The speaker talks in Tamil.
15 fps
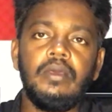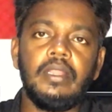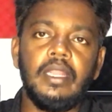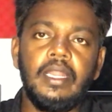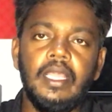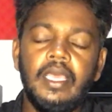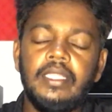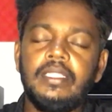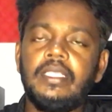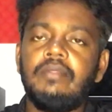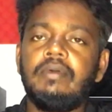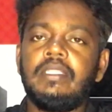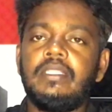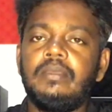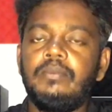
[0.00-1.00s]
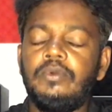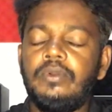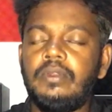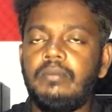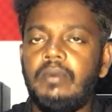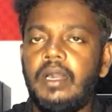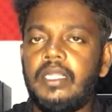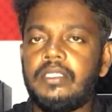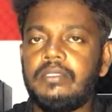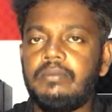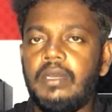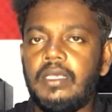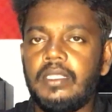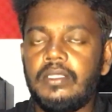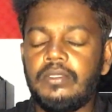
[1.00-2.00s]
ரெண்டாயிரத்தி இருபத்தி மூன்று மார்ச்
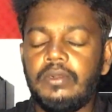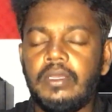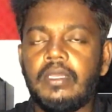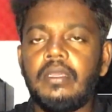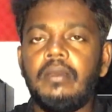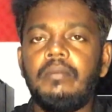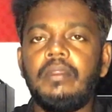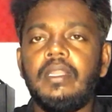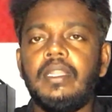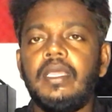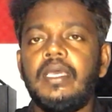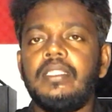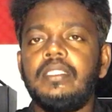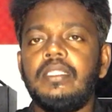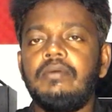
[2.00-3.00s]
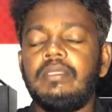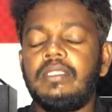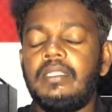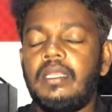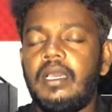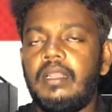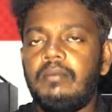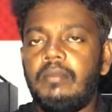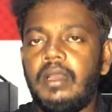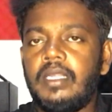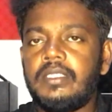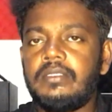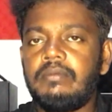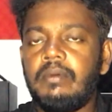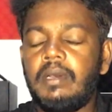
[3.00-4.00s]
மாதம் தொடக்கம் ரெண்டாயிரத்தி இருபத்தி நாலு
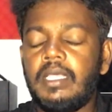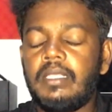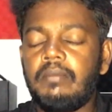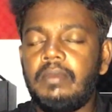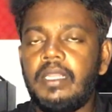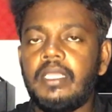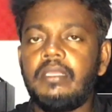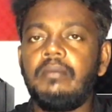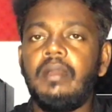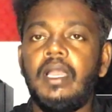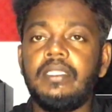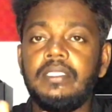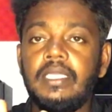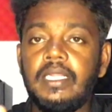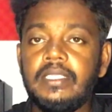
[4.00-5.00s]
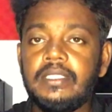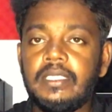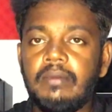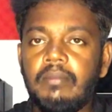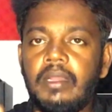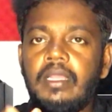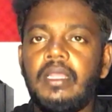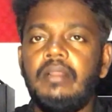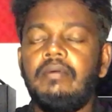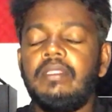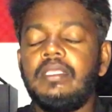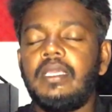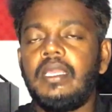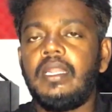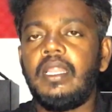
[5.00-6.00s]
மார்ச் மாதம் வரைக்கும் அஞ்சு லட்சம் மக்கள்
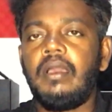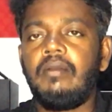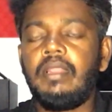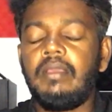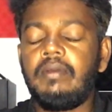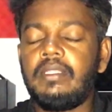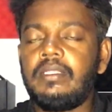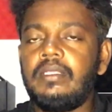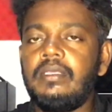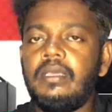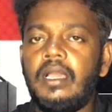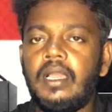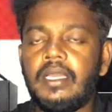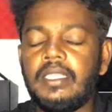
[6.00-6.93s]
வந்து கனடாவிலே வந்து